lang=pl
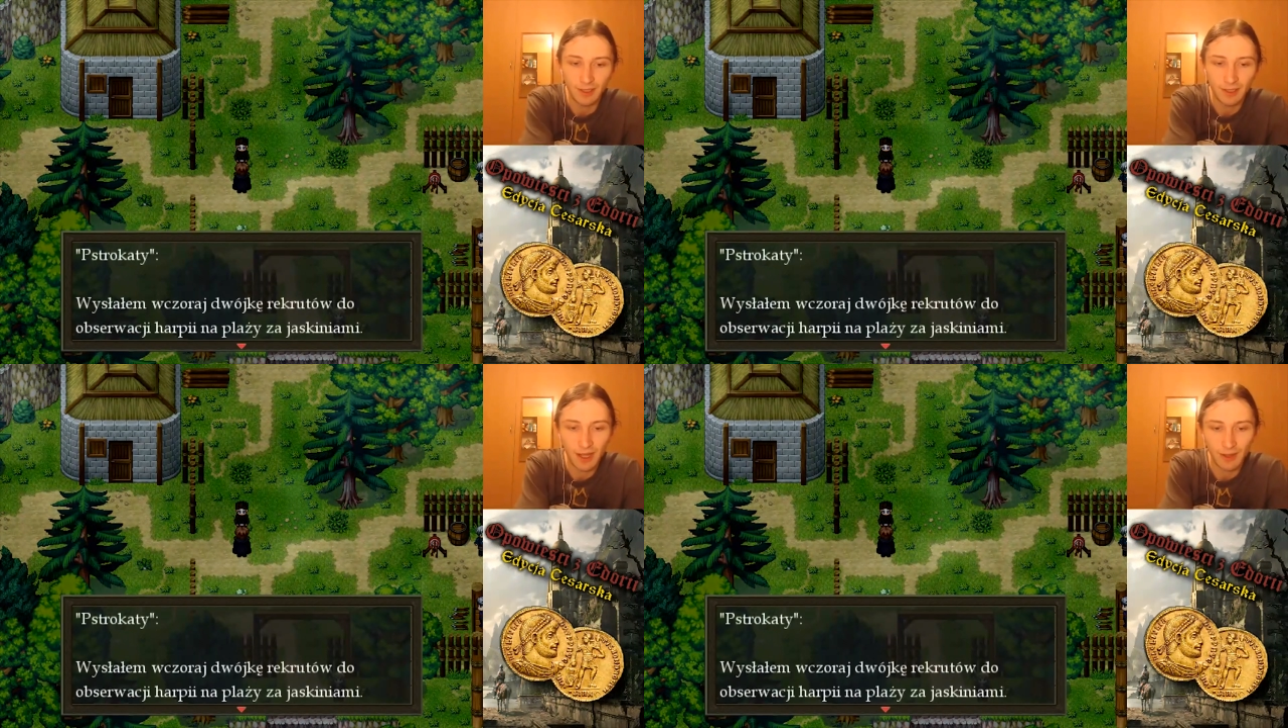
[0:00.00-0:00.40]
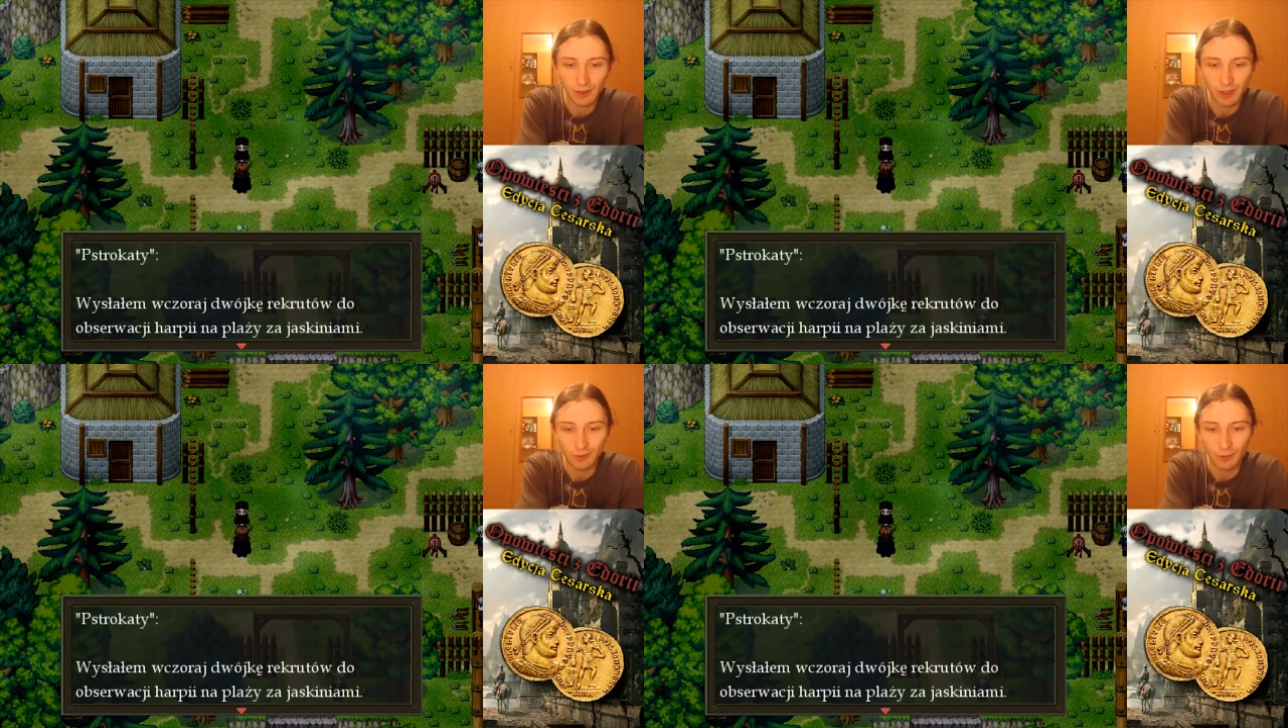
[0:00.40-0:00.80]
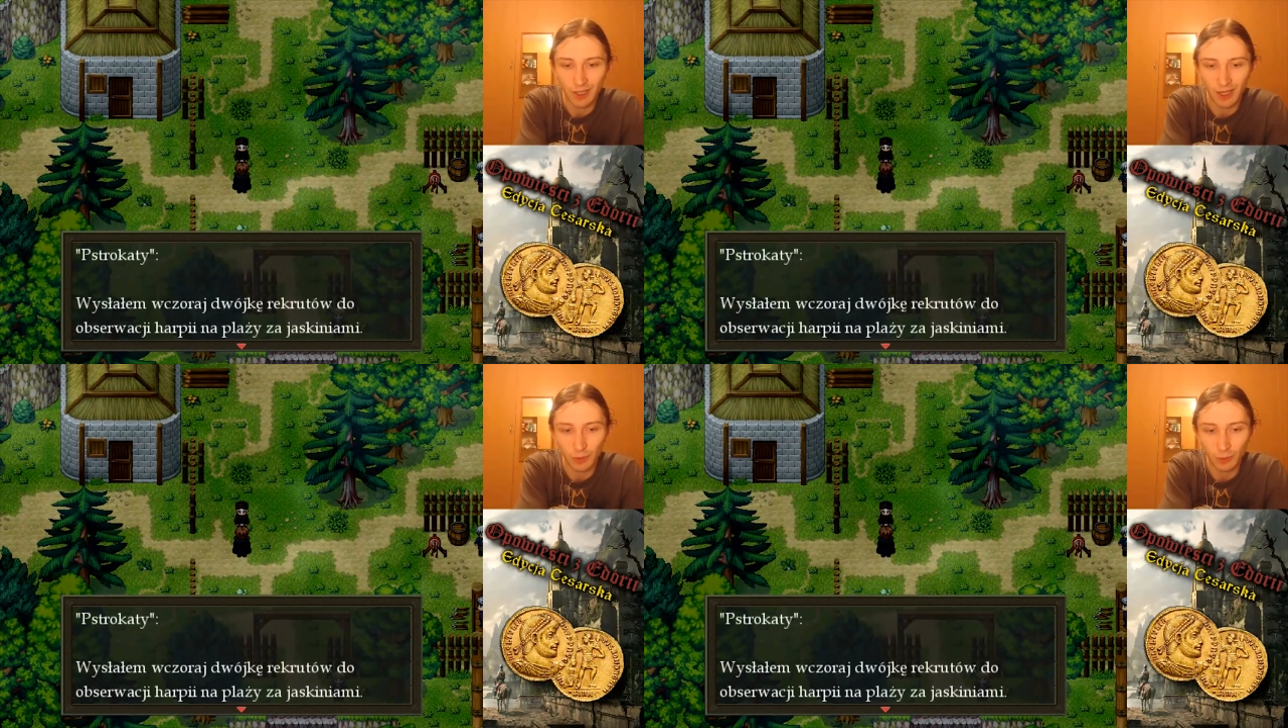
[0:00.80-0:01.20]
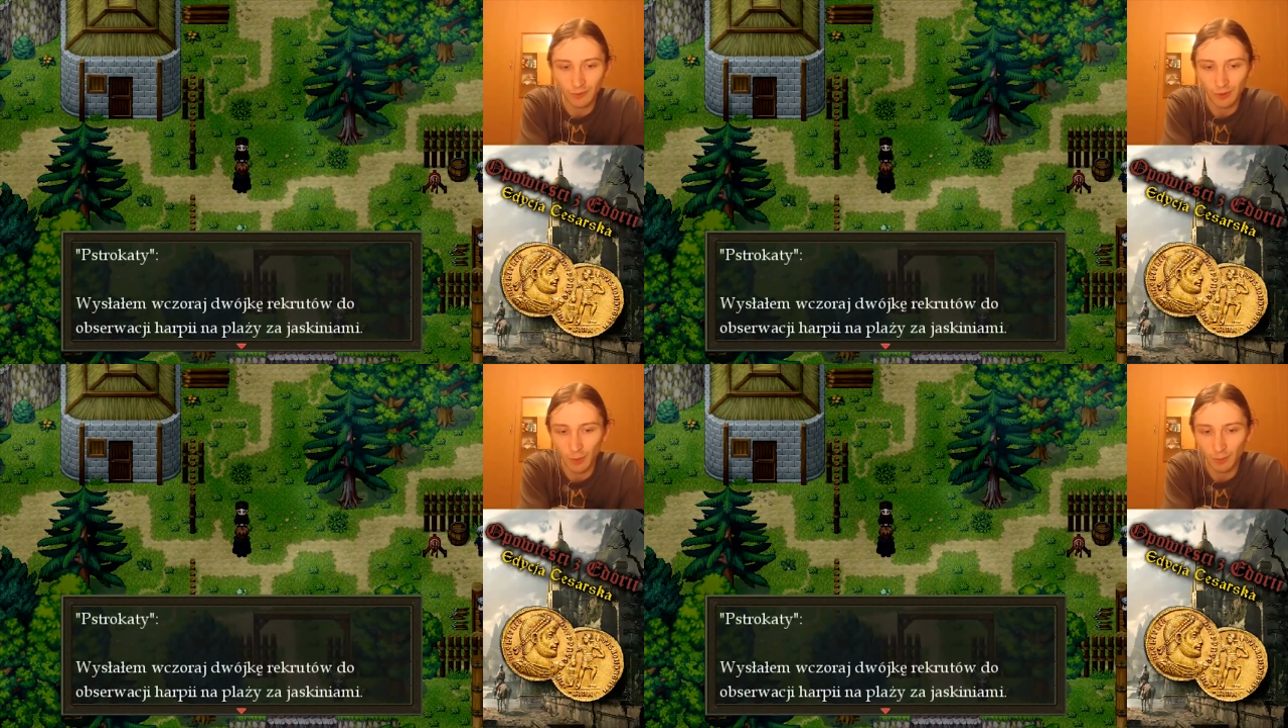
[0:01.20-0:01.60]
Wysłałem wczoraj dwójkę
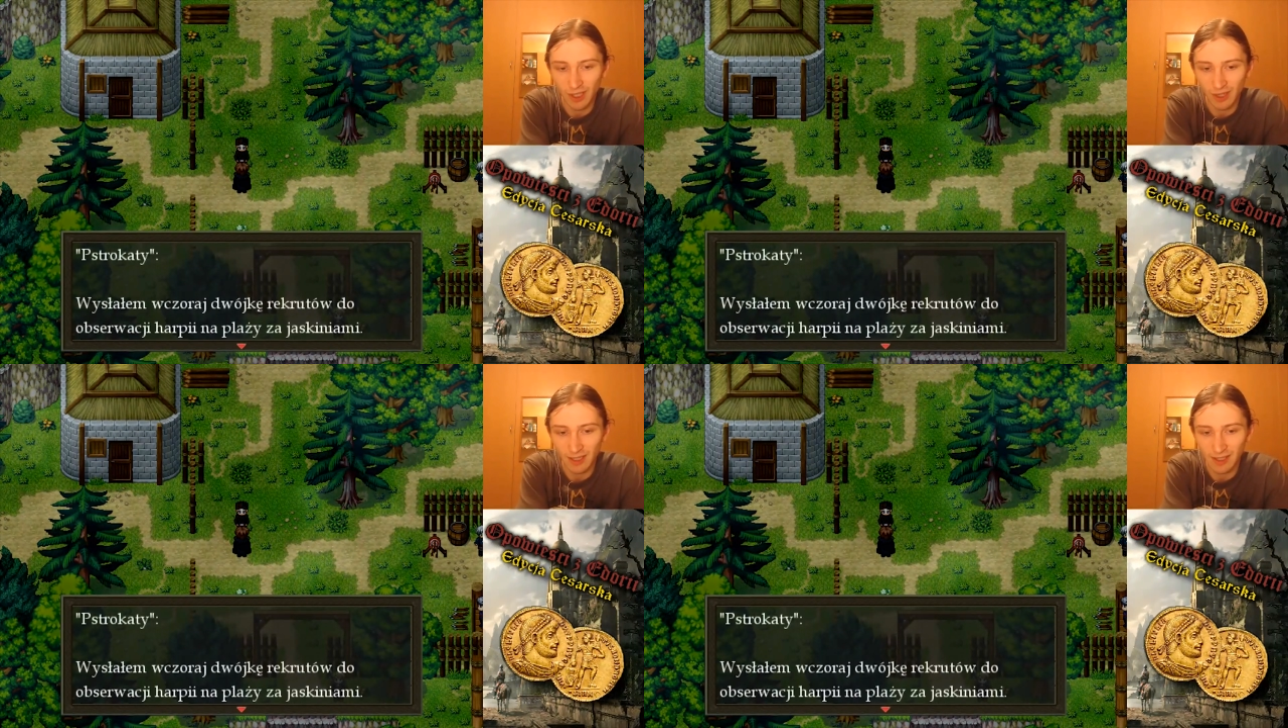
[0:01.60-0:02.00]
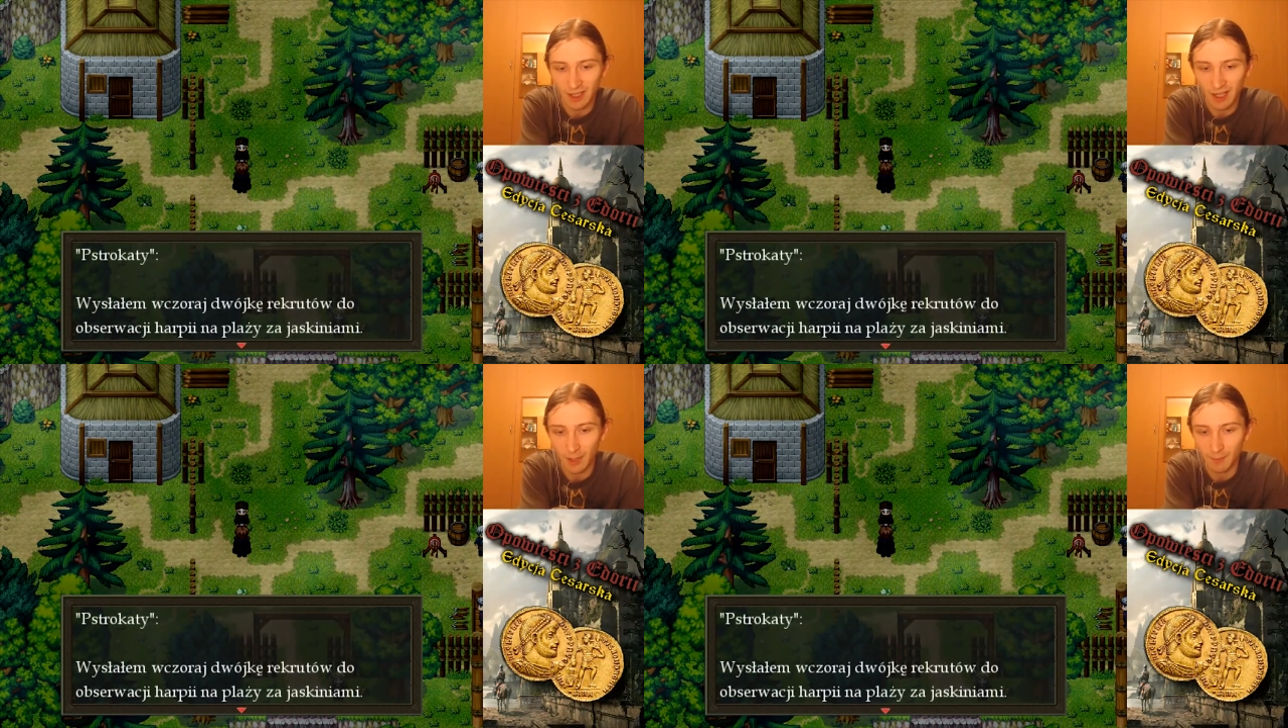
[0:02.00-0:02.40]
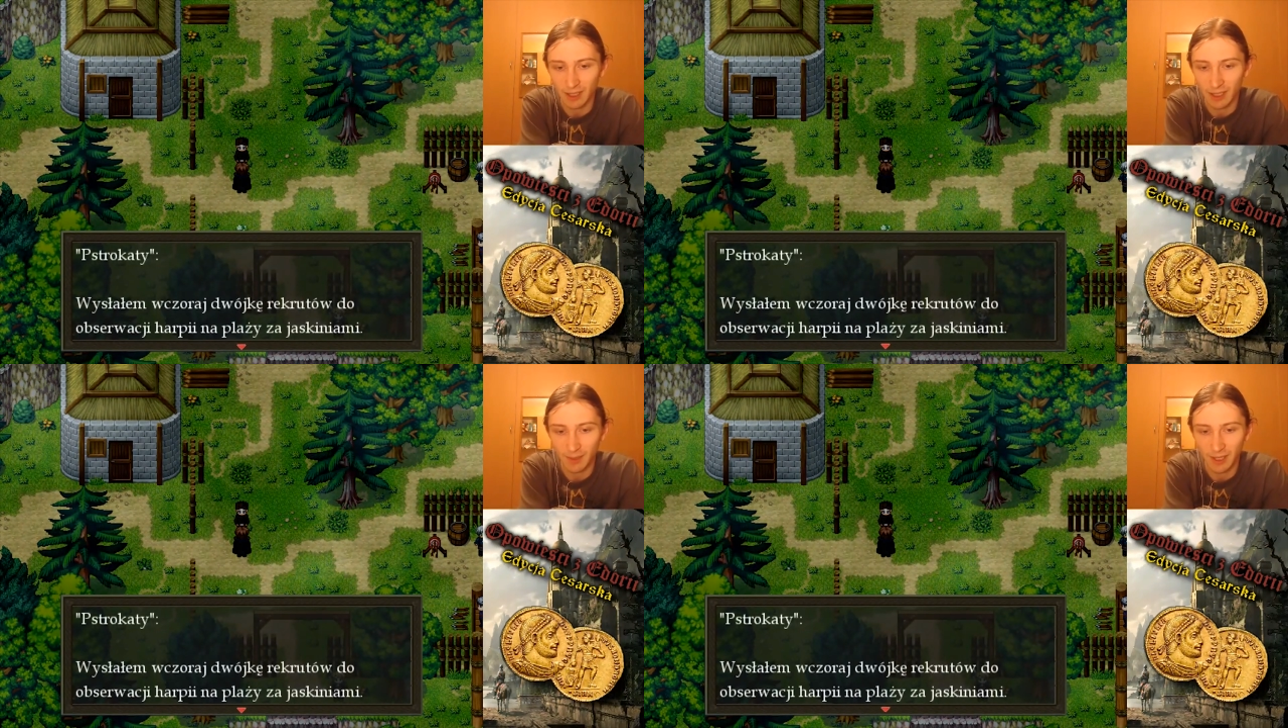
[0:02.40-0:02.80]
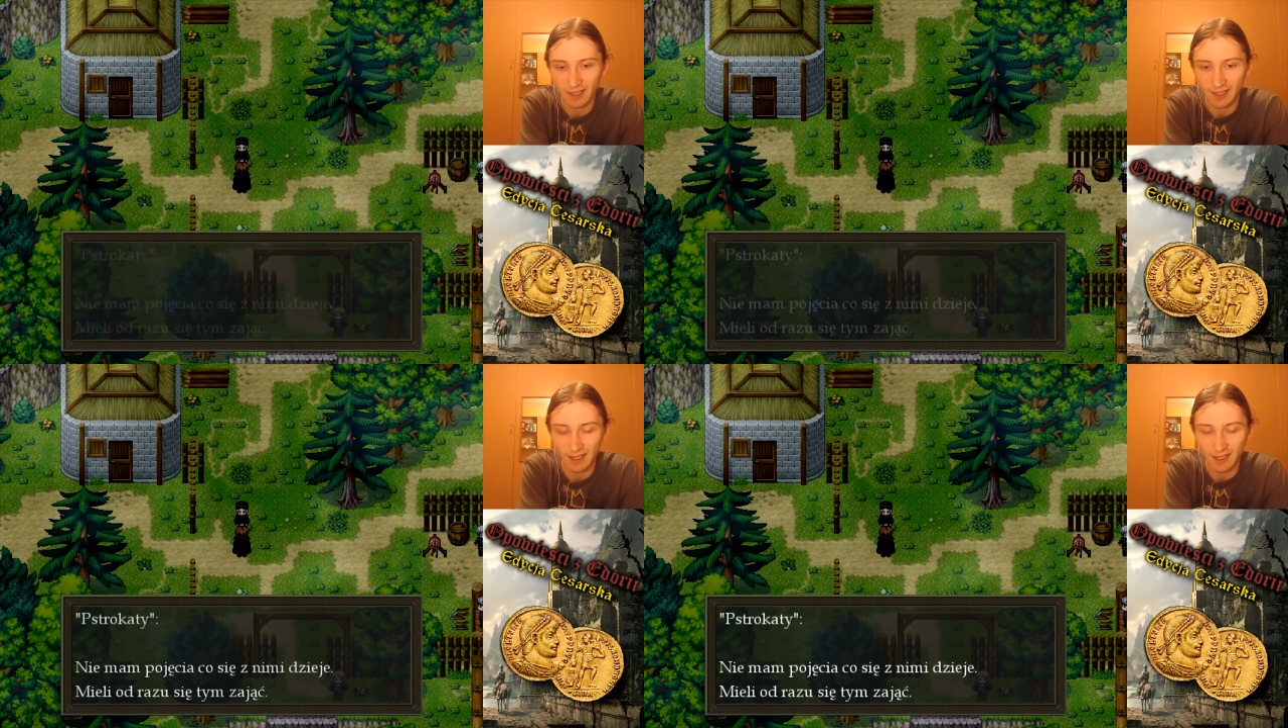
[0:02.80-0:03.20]
rekrutów do obserwacji harpi na
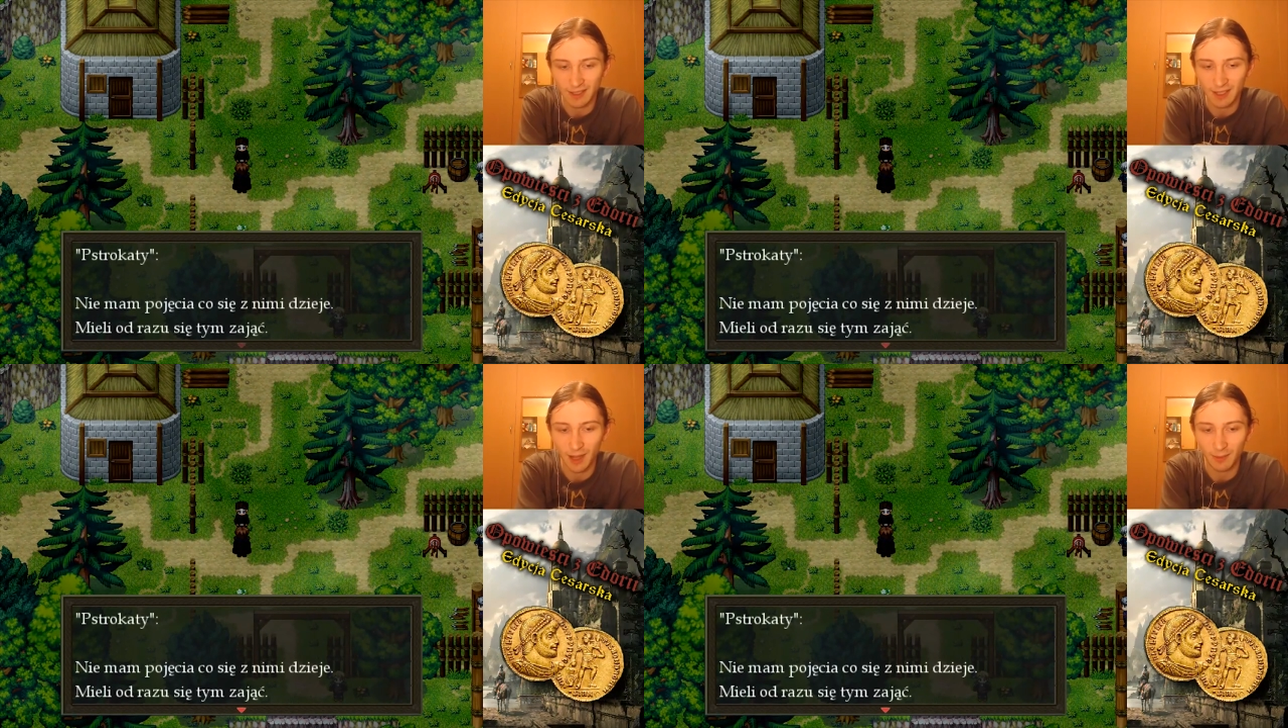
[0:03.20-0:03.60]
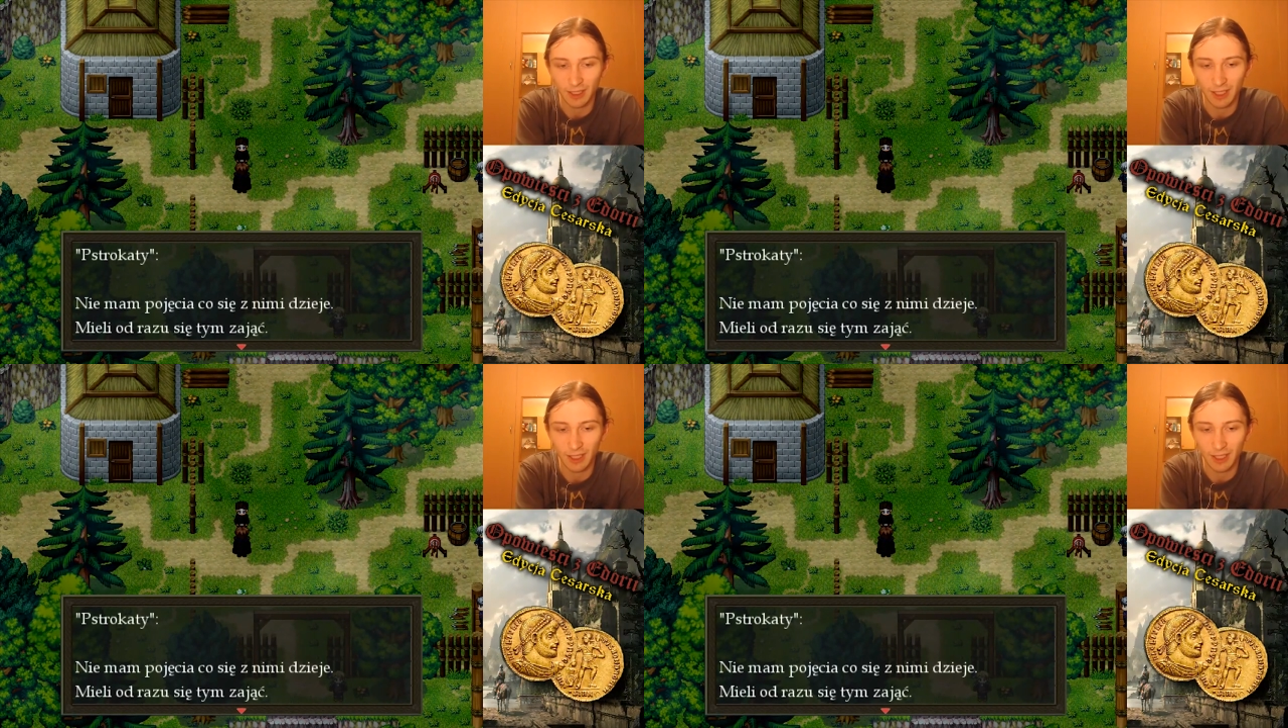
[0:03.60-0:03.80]
plaży za jaskiniami.